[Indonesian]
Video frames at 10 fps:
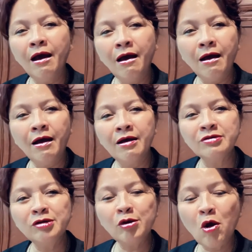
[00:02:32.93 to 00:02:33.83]
uh,
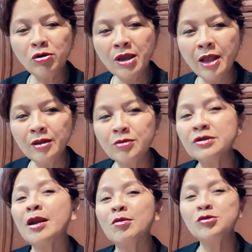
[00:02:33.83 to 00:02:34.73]
singkongnya, terus
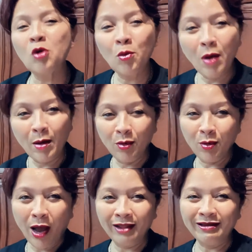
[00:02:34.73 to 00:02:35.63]
Ira mau coba
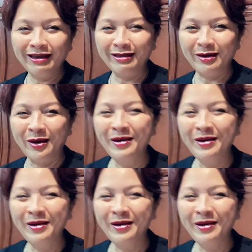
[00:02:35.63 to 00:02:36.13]
buat gitu loh.